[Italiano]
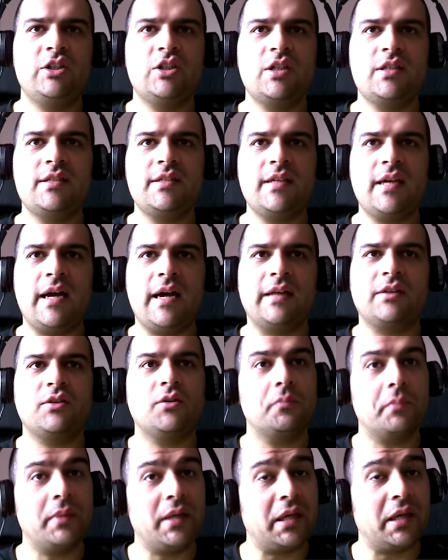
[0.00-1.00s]

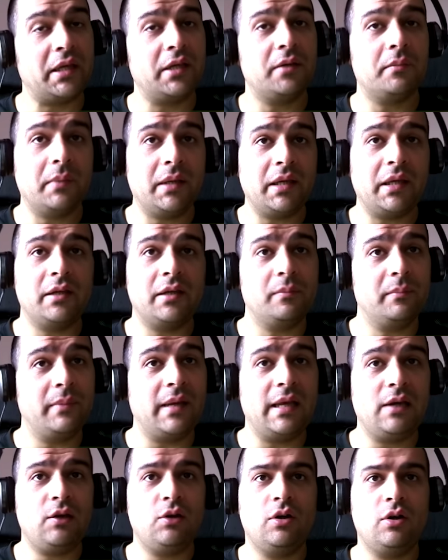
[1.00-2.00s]
licenziato, bene, bene,
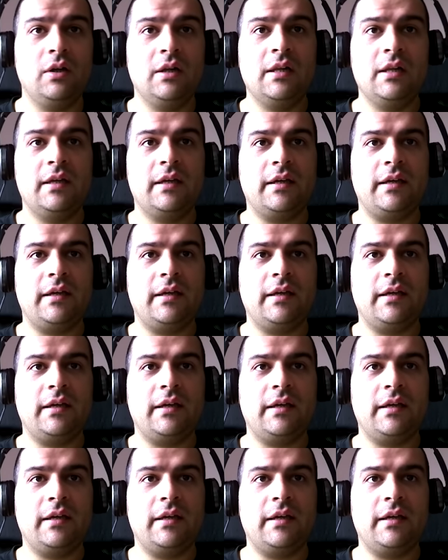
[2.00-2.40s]
bello.